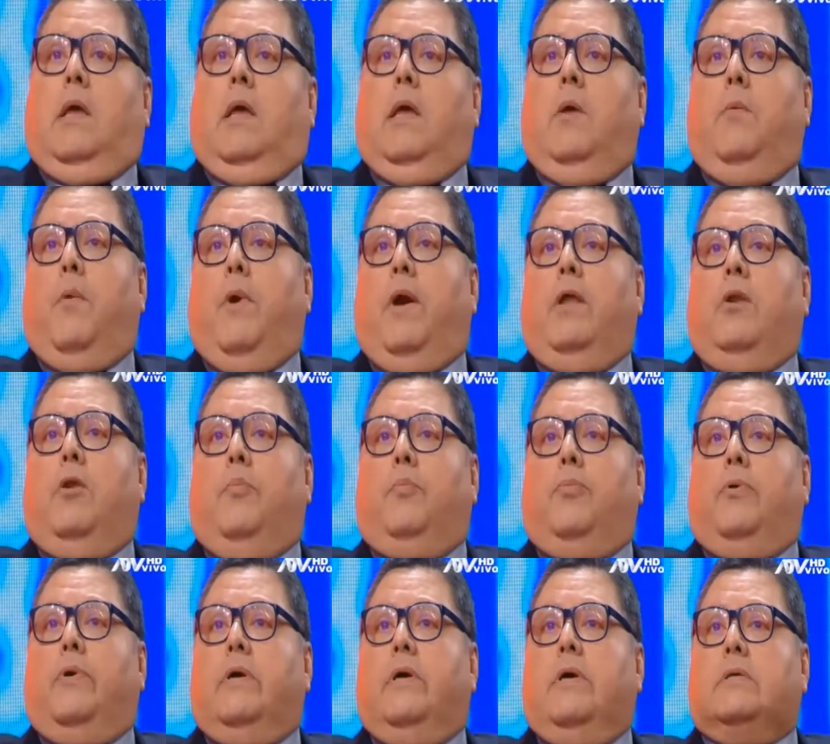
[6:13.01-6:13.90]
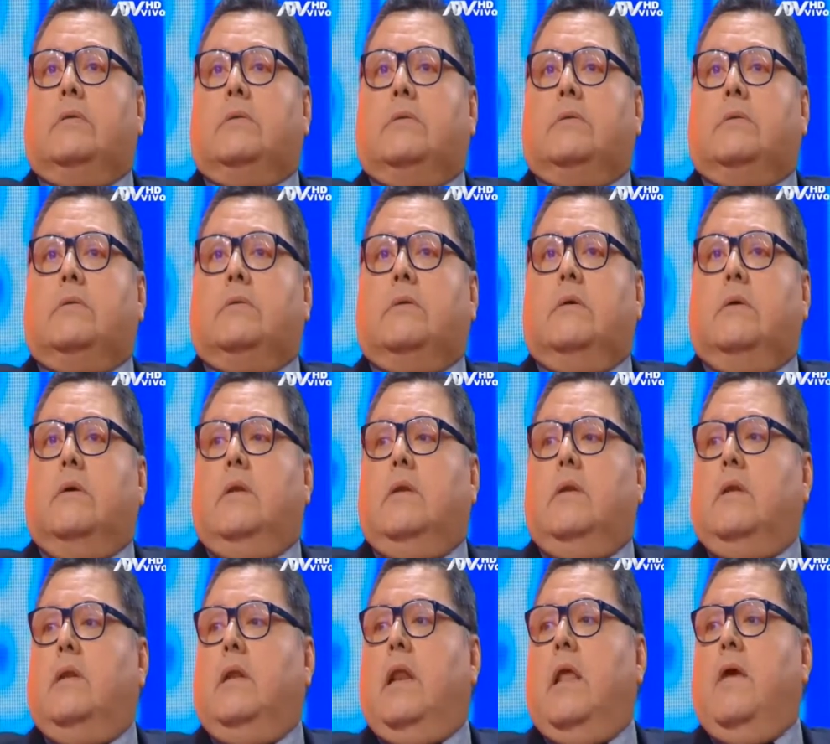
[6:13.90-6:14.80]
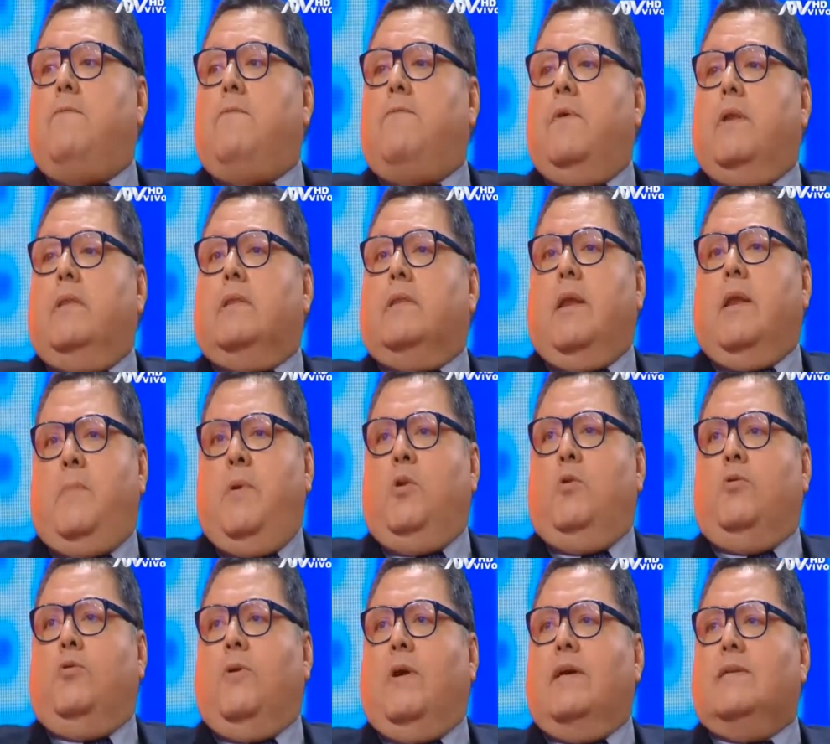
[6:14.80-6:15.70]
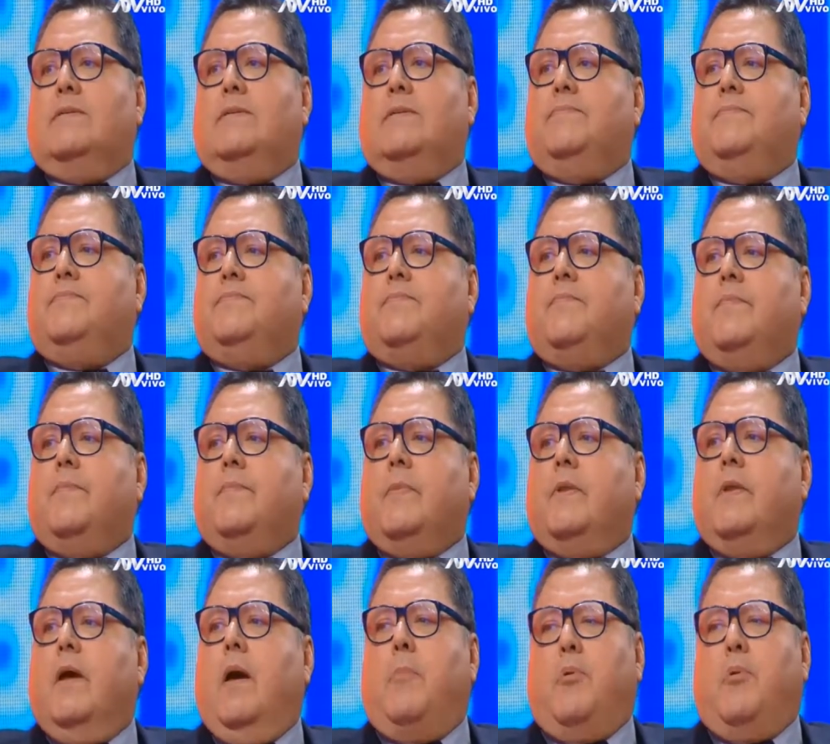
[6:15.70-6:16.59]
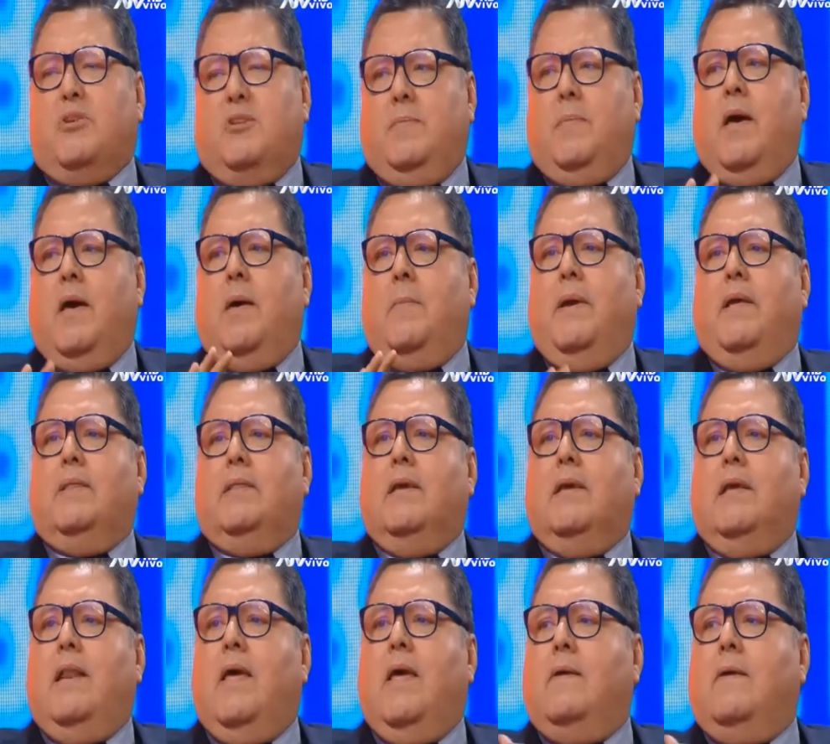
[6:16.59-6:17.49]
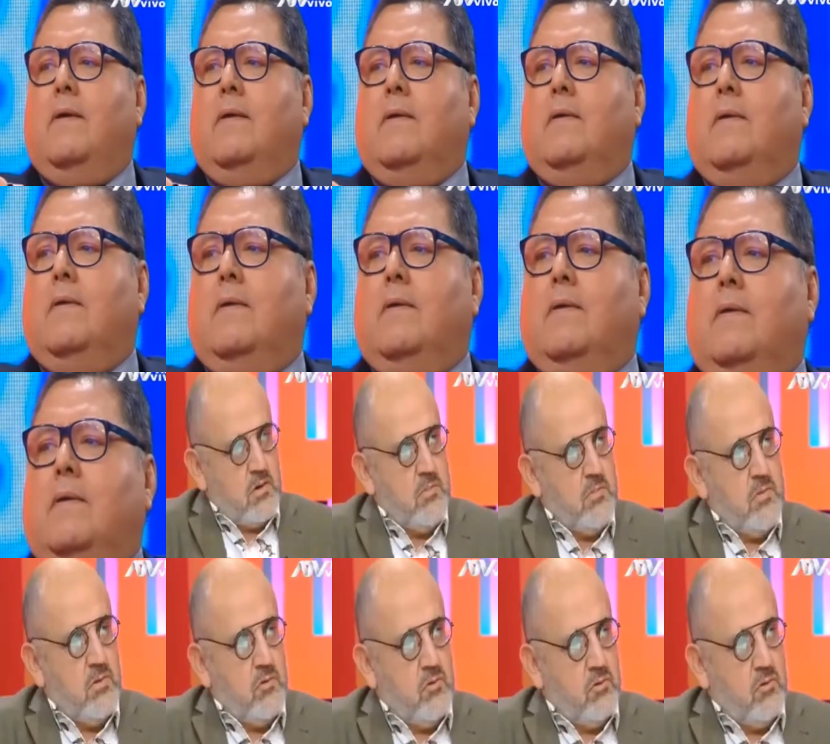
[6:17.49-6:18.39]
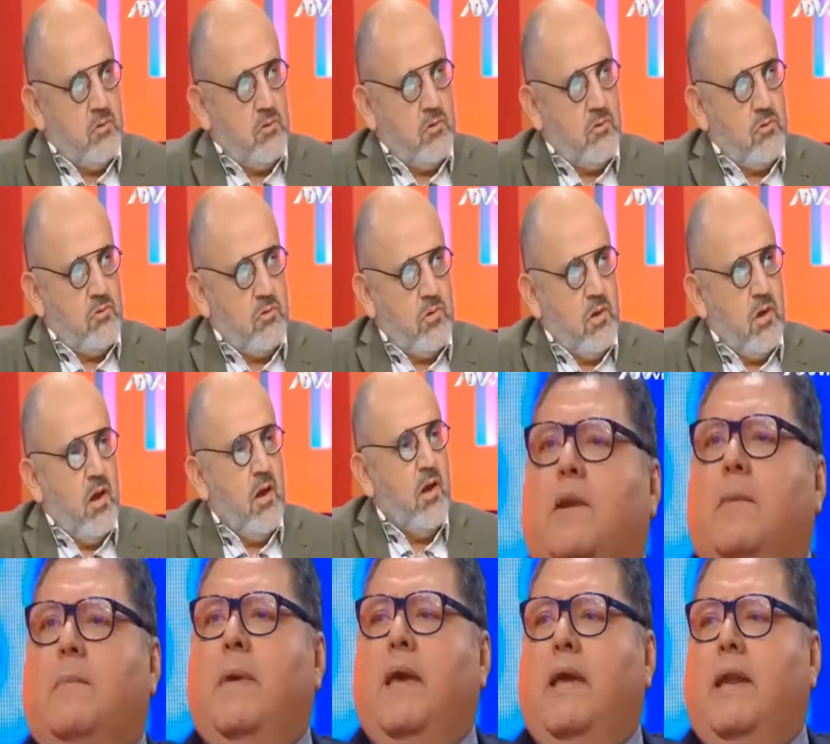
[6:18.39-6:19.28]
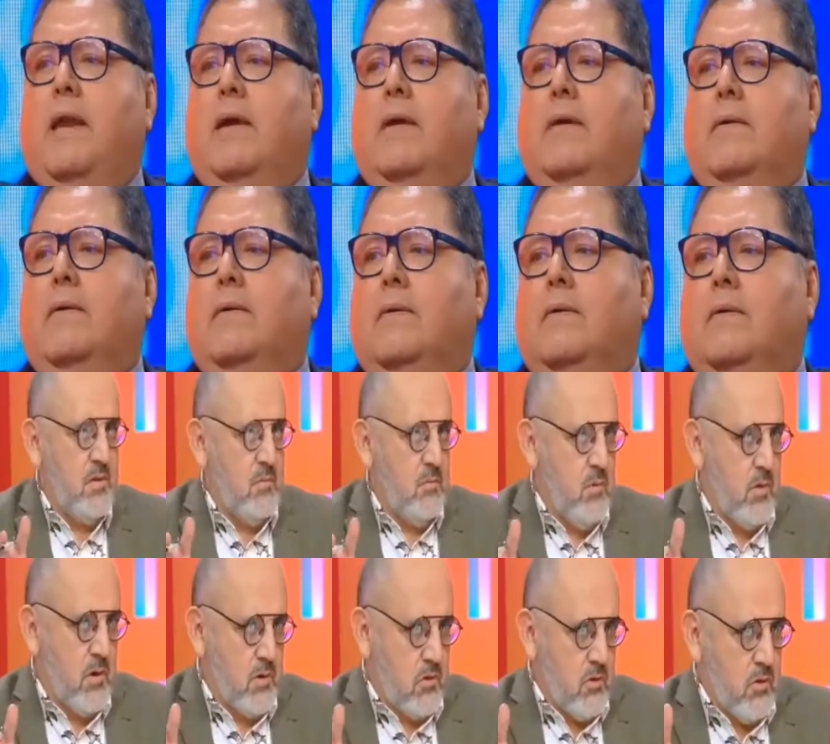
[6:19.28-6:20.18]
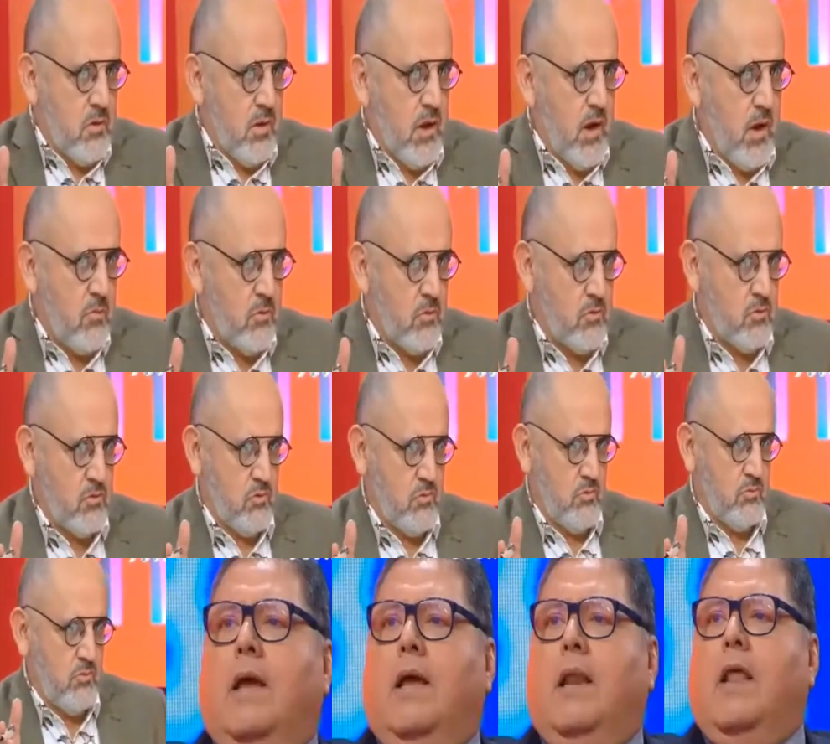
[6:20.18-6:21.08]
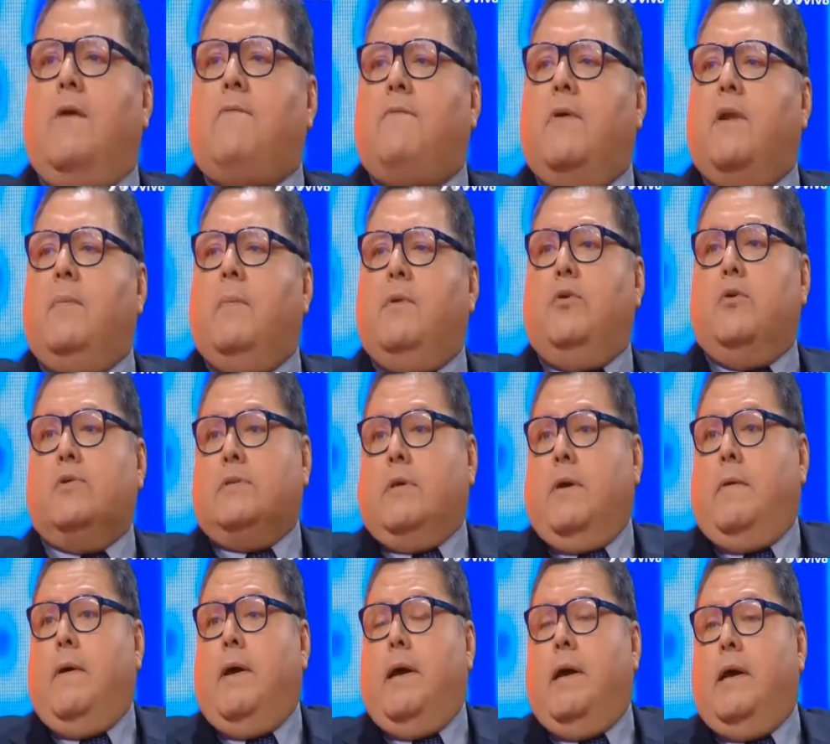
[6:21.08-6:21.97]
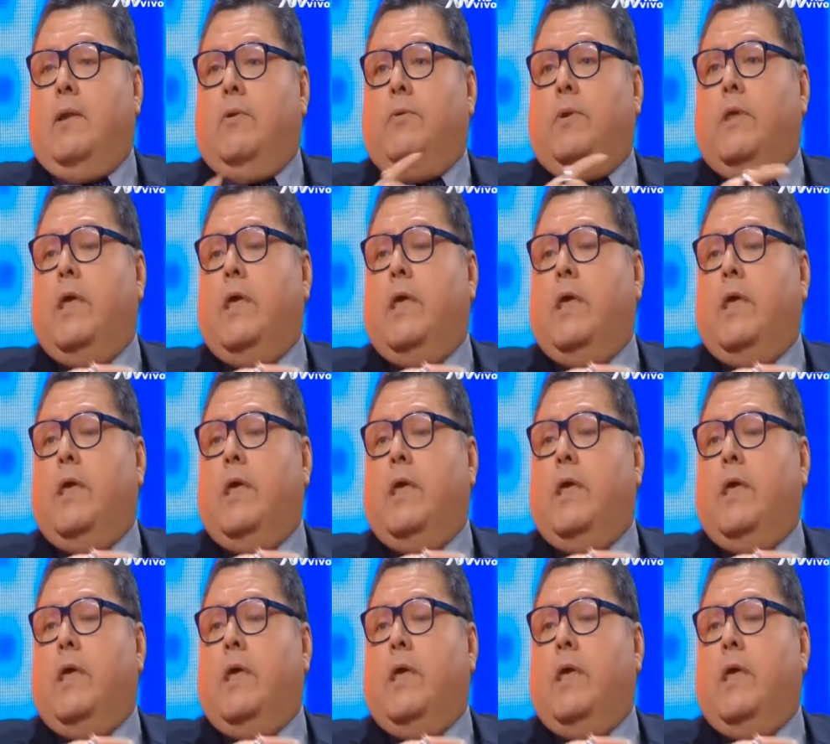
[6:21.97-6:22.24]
Y bueno, pues... ¿Cuánto tiempo pasó? Tres minutos casi, aproximadamente. Estuviste muerto tres minutos. Sí, la enfermera... Clínicamente muerto, digamos. Yo estaba en